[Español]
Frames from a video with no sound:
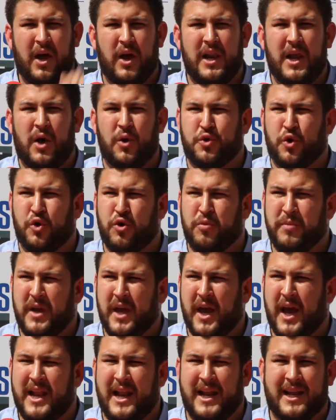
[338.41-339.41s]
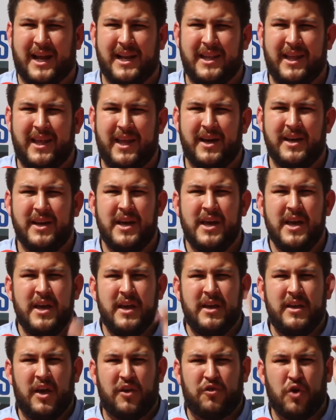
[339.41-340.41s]
eso es burlar la, autonomía de la
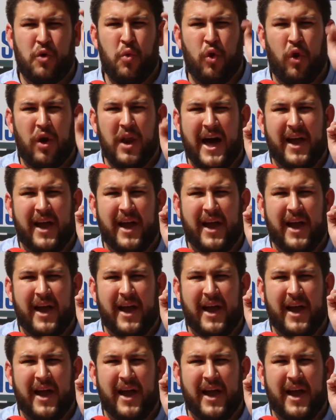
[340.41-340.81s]
alcaldía